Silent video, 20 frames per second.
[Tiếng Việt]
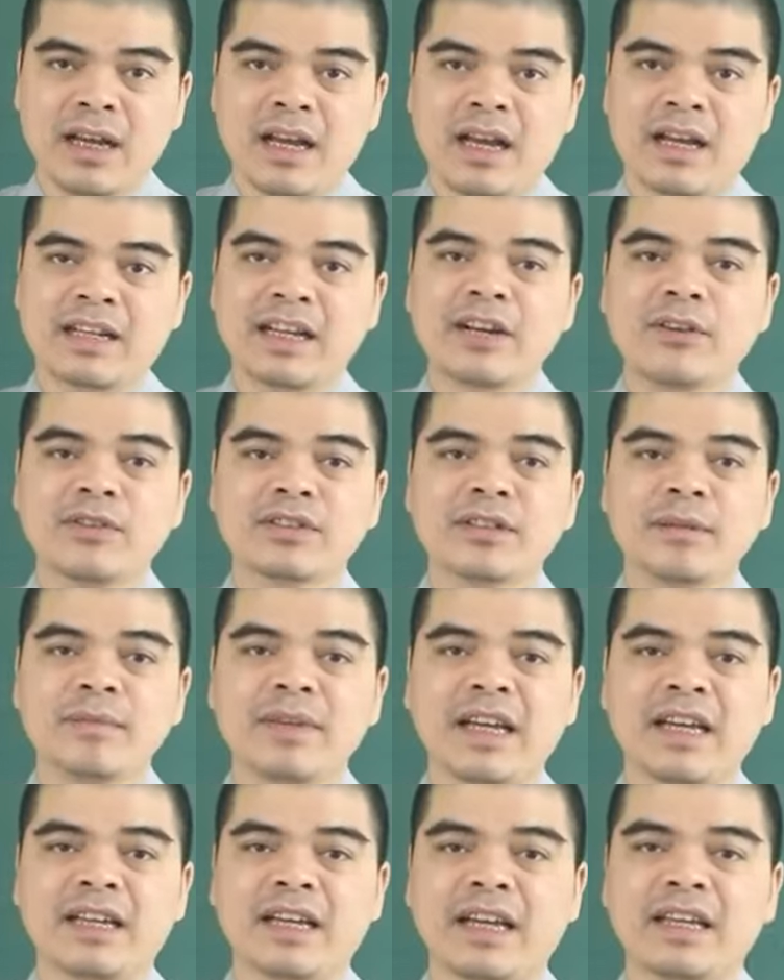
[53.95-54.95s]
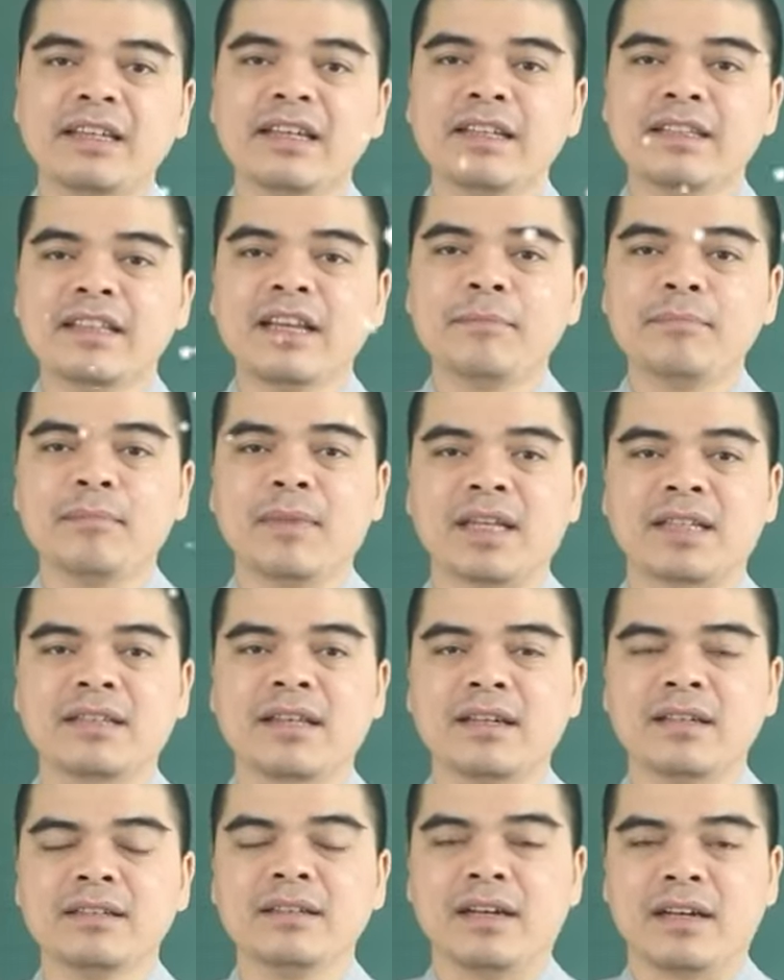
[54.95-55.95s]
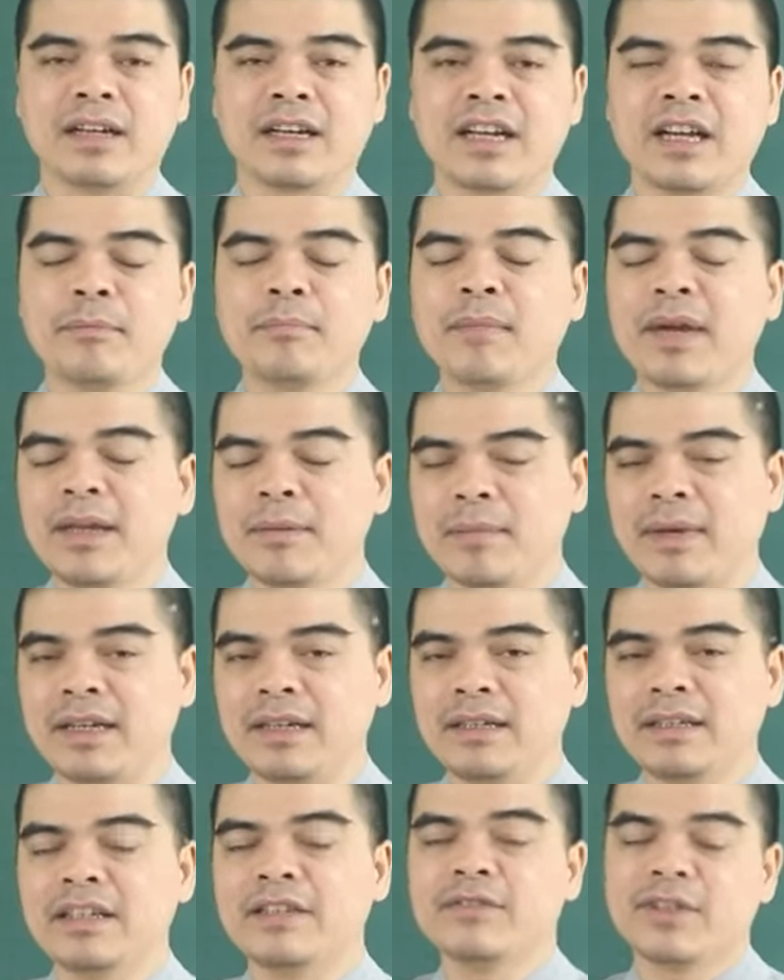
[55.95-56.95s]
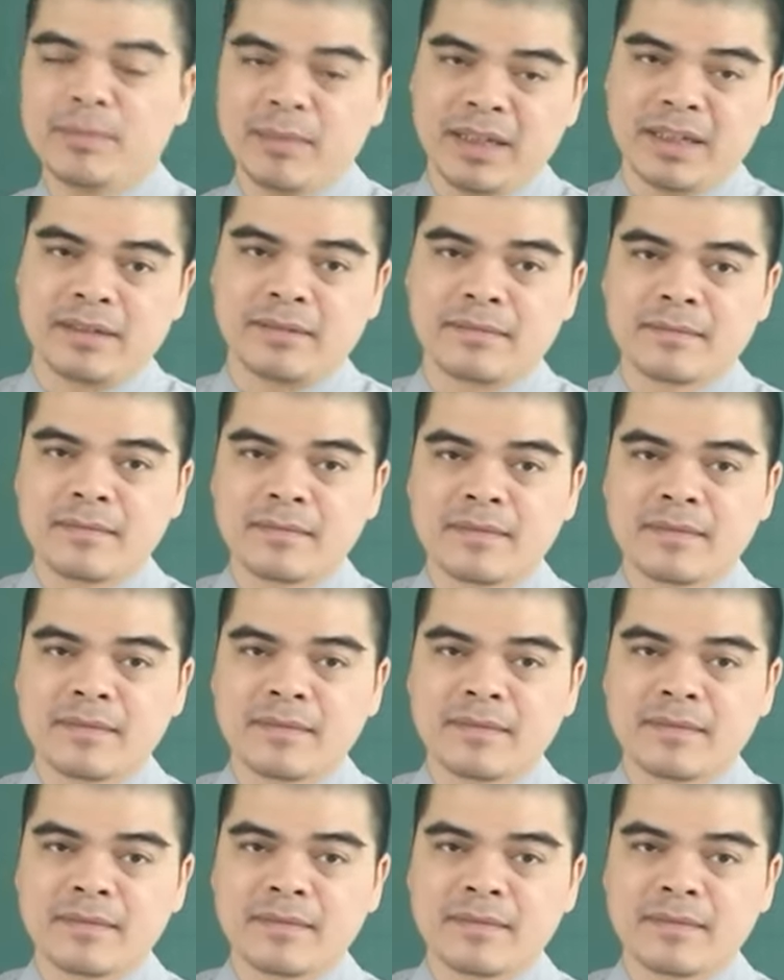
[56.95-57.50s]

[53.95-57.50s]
À, các con giáp này hãy yên tâm mà tận hưởng cái may mắn đến với mình.